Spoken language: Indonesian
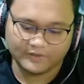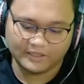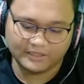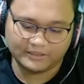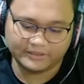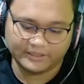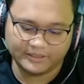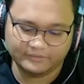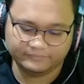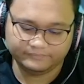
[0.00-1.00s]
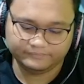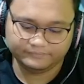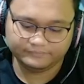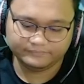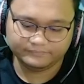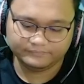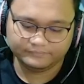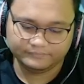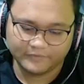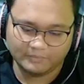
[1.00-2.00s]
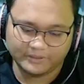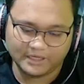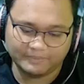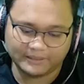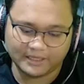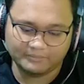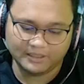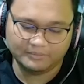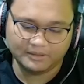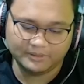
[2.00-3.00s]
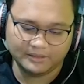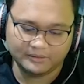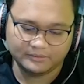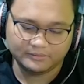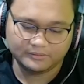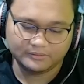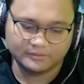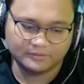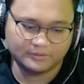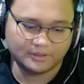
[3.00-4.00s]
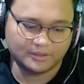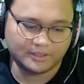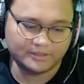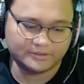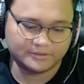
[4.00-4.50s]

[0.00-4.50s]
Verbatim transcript: Retri ya ini dapat aja ambil ambil ambil nah, oke